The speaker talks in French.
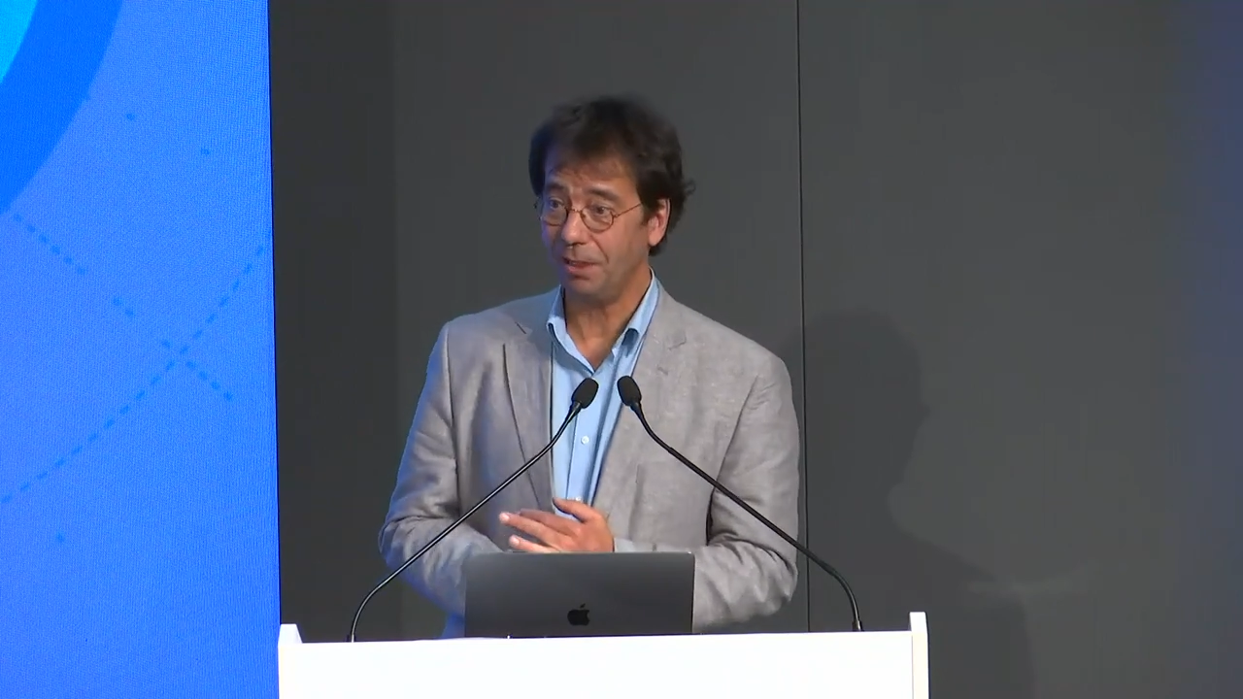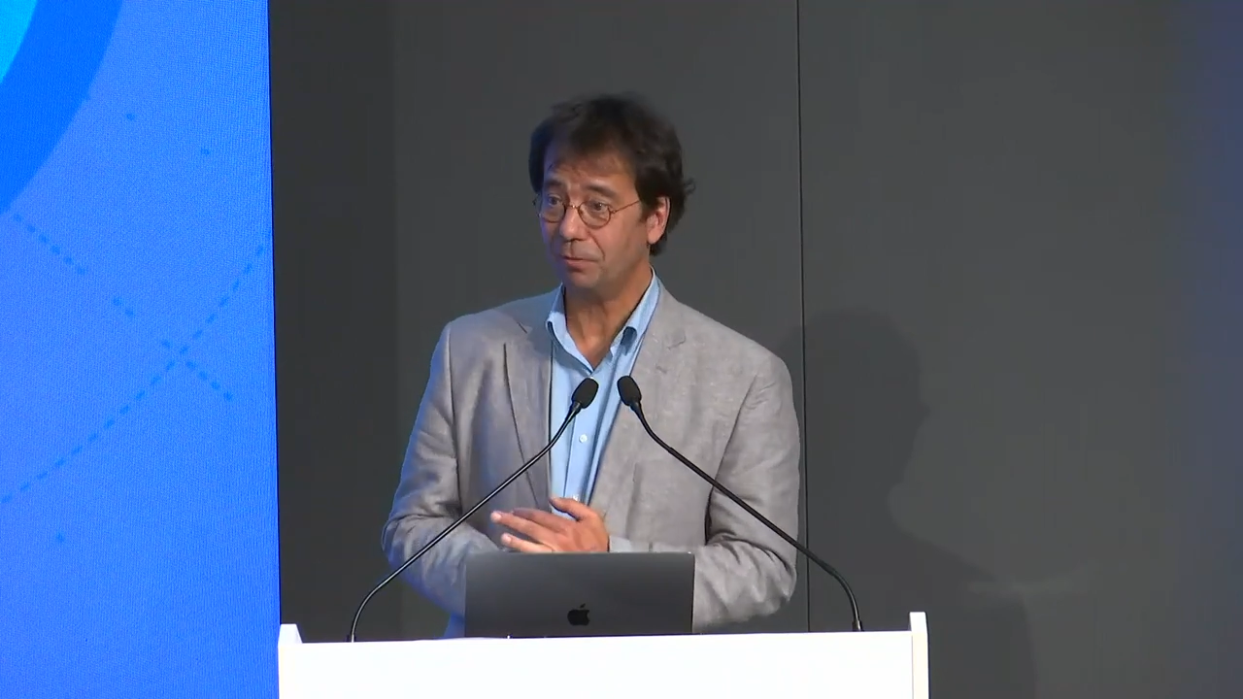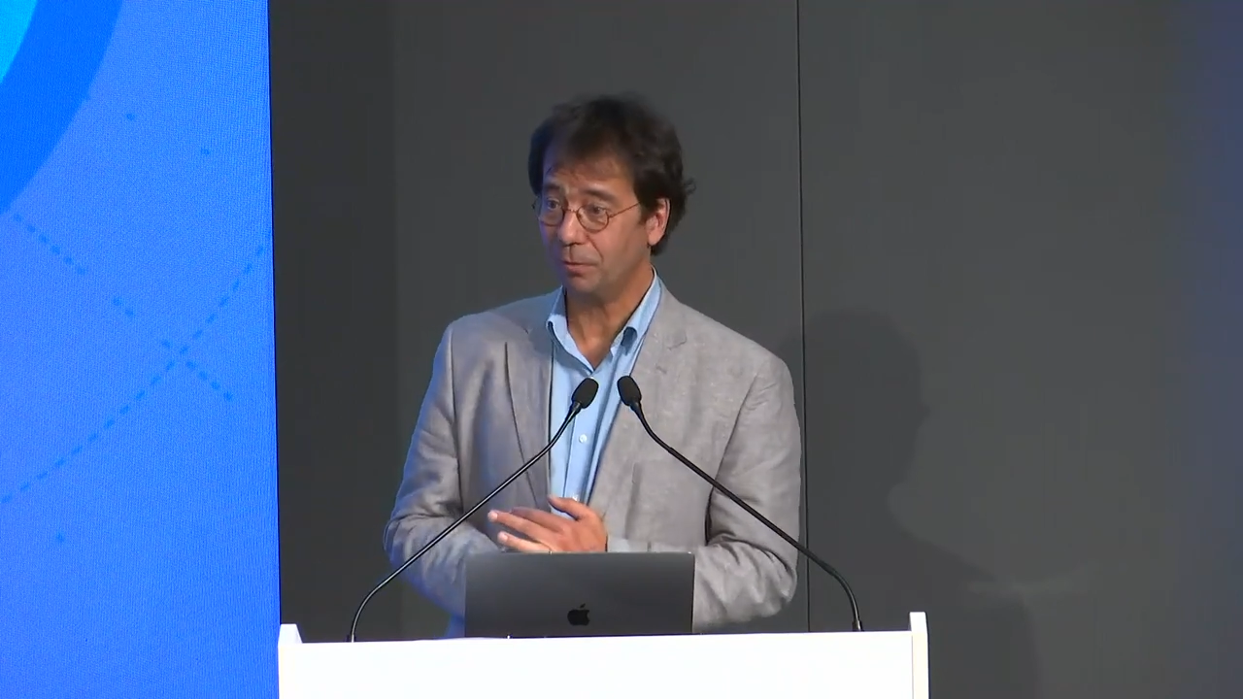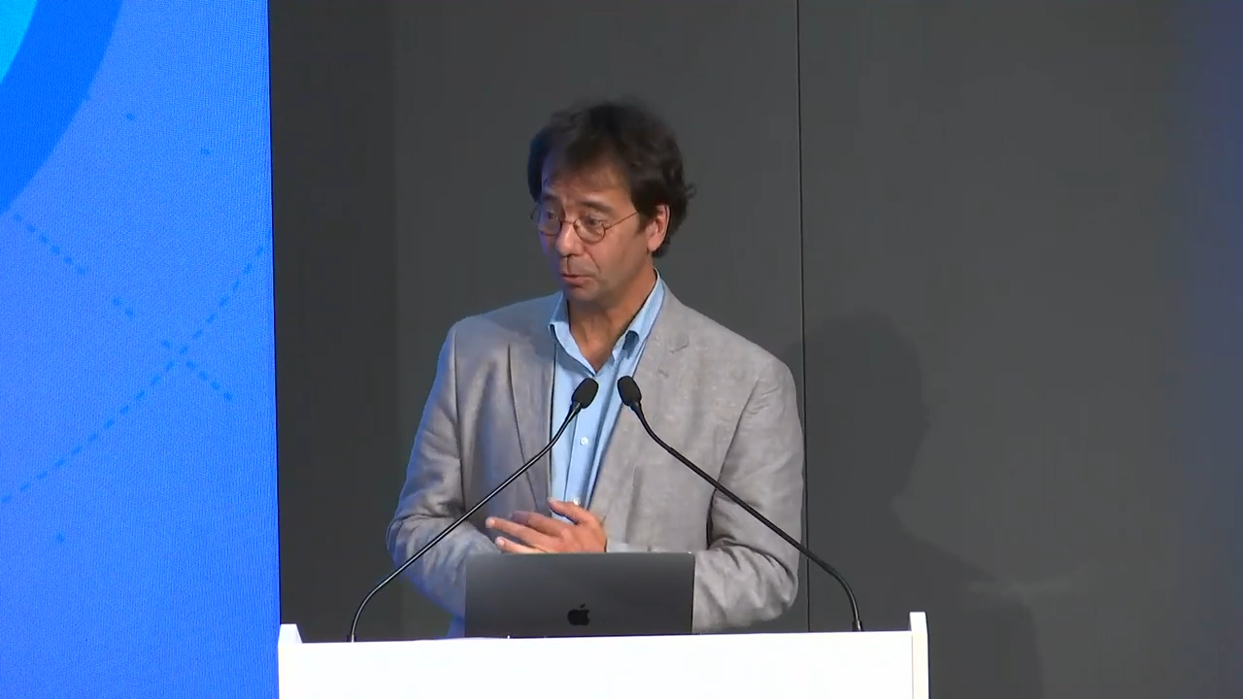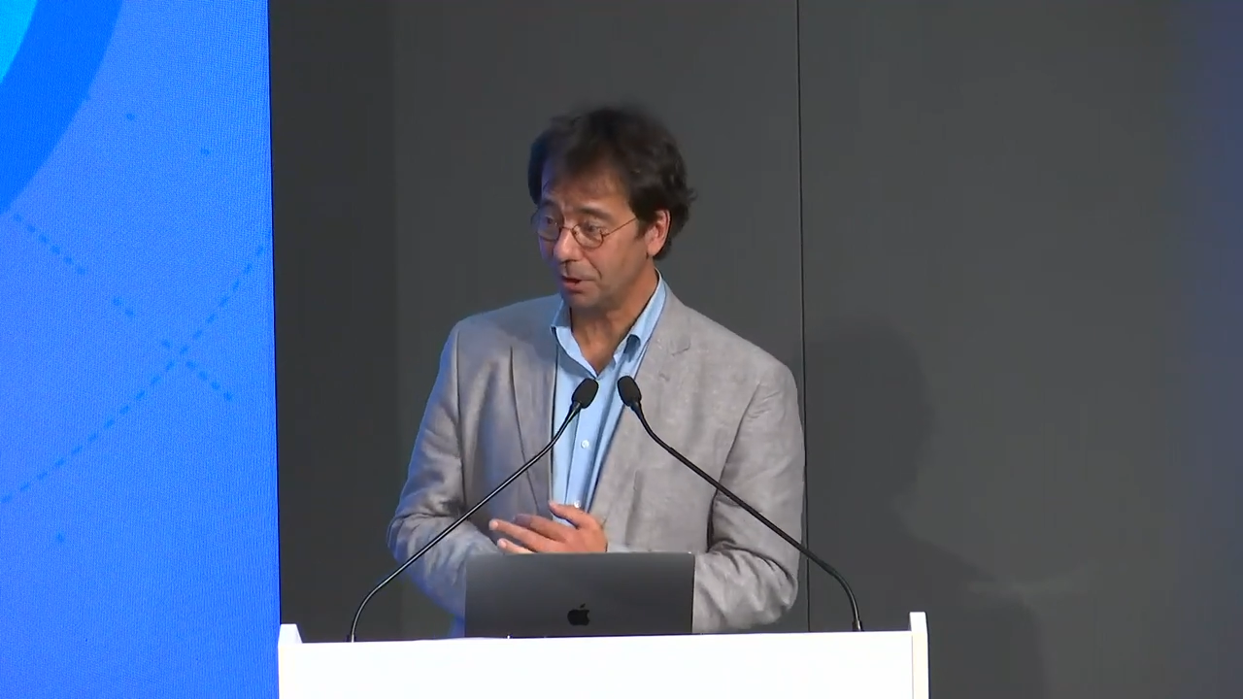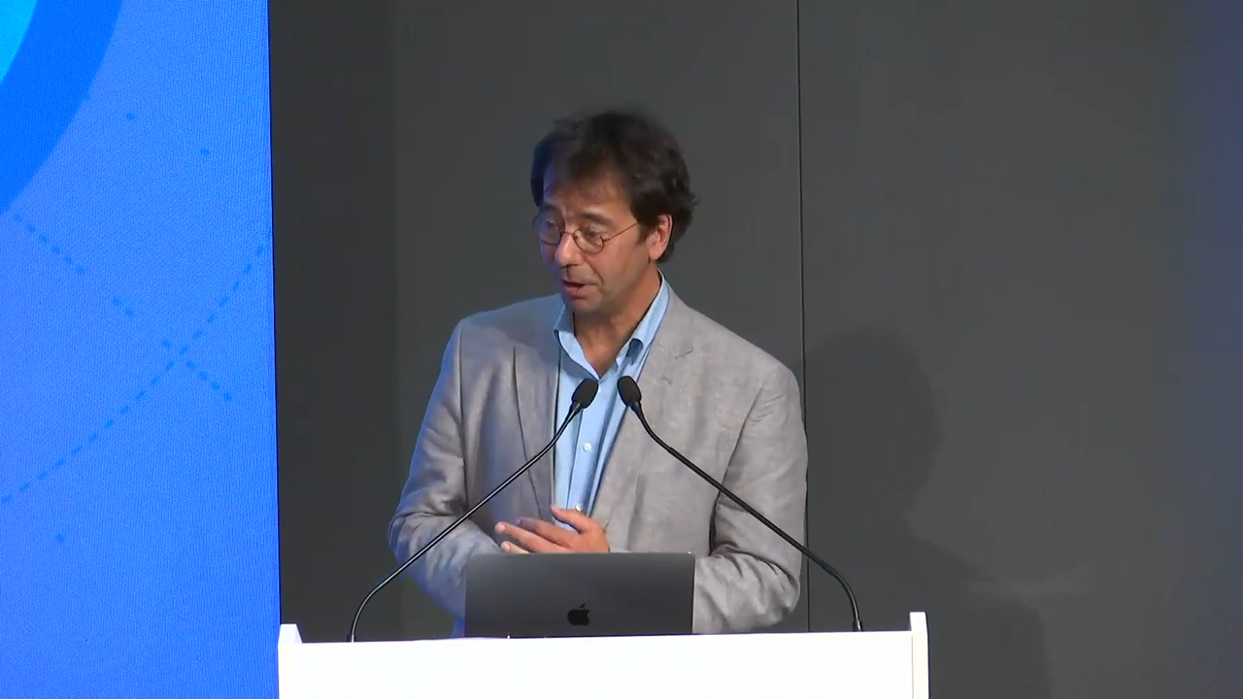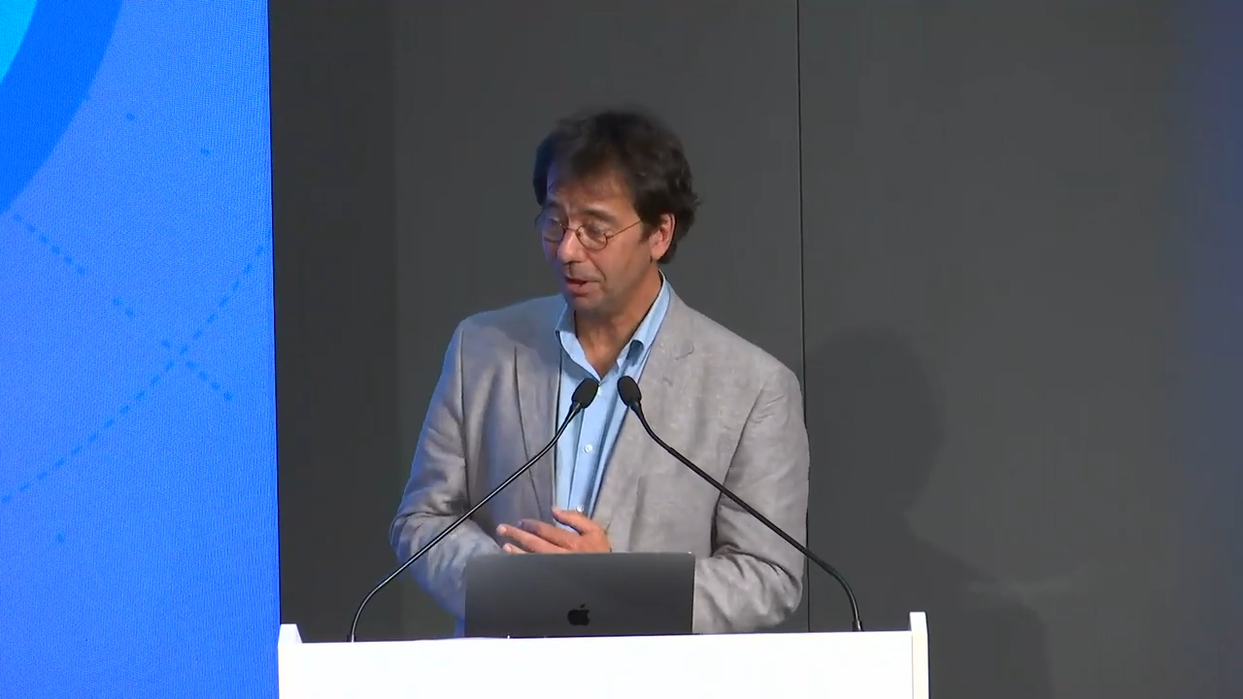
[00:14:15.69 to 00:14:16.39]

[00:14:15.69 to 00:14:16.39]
que c'est à